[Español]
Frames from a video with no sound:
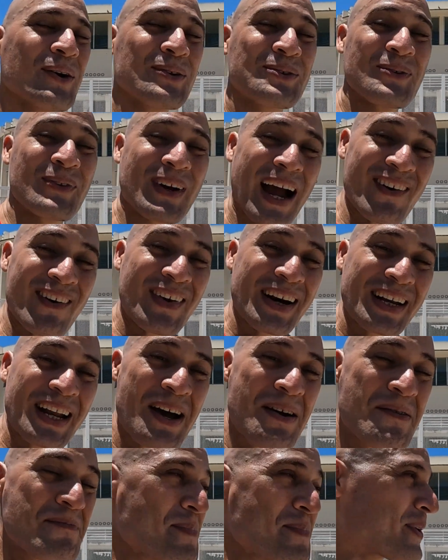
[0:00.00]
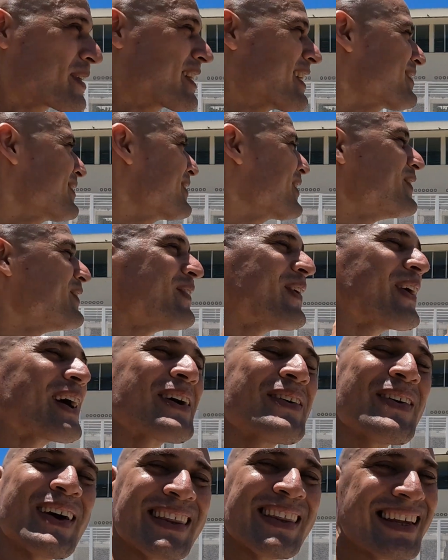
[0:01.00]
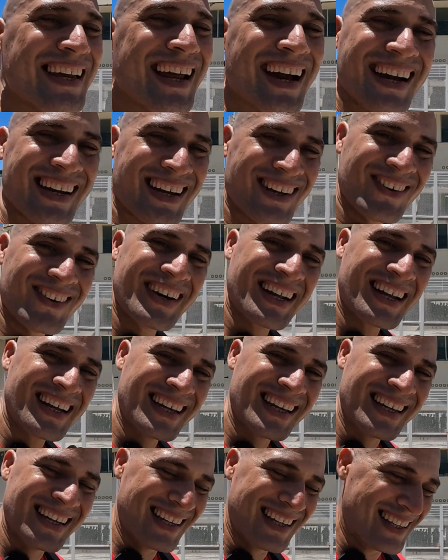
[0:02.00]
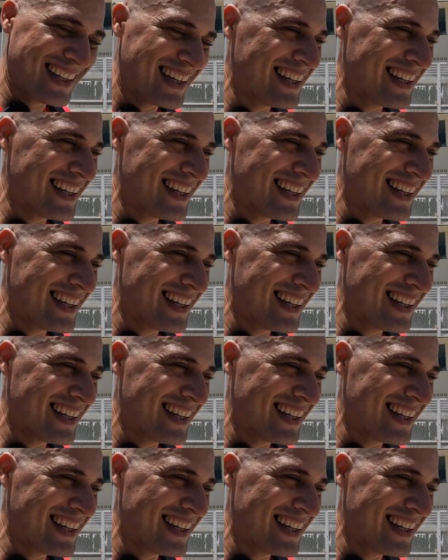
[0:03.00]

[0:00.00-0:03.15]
o tu cámara, porque tú no puedes venir a grabar aquí.